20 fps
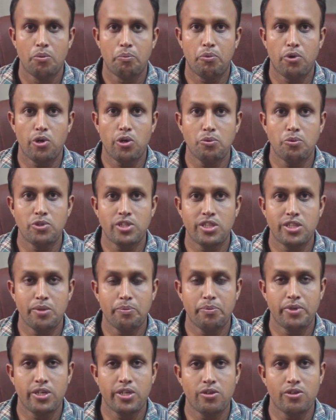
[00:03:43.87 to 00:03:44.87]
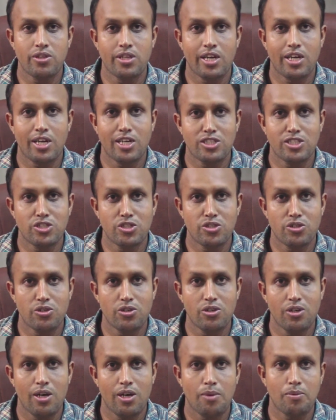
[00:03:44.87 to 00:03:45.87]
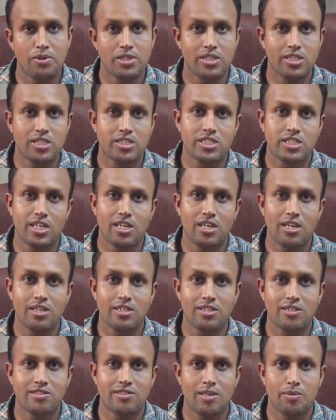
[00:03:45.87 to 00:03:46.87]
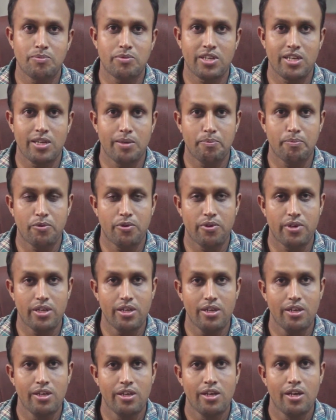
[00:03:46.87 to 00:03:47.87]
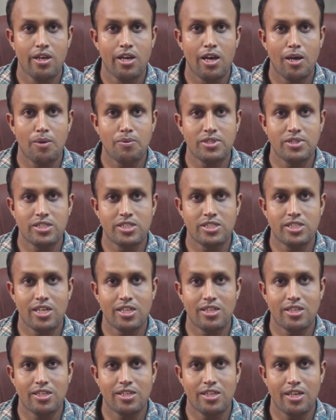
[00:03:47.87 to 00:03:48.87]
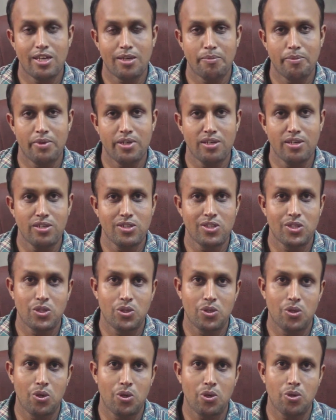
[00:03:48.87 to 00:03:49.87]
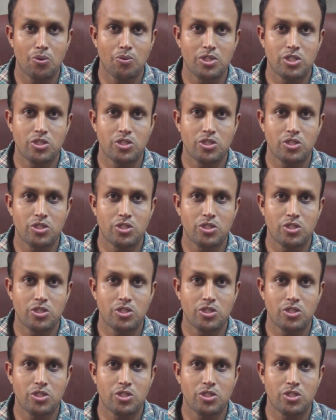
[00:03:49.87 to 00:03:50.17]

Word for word: পরবর্তী ভিডিও দেখার জন্য আমাদের চ্যানেলটি সাবস্ক্রাইব করে আমাদের সাথেই থাকবেন ধন্যবাদ